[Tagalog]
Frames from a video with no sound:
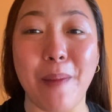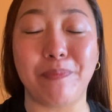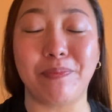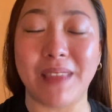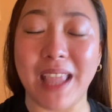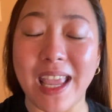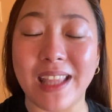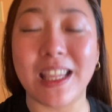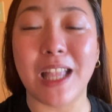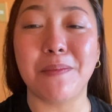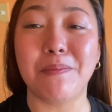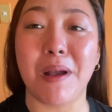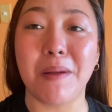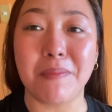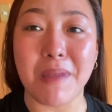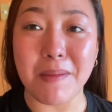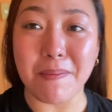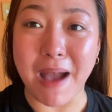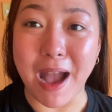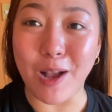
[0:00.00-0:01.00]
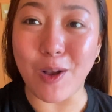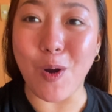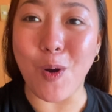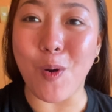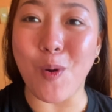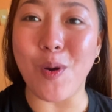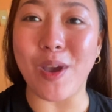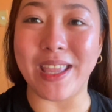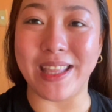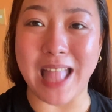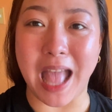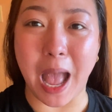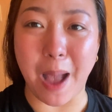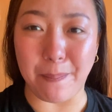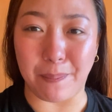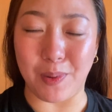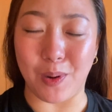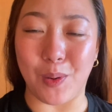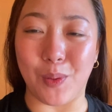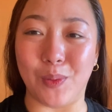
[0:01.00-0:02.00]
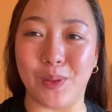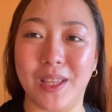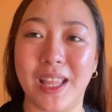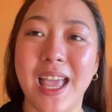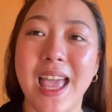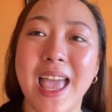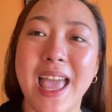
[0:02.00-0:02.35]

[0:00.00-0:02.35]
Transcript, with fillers: updated pag may bago akong ina-upload.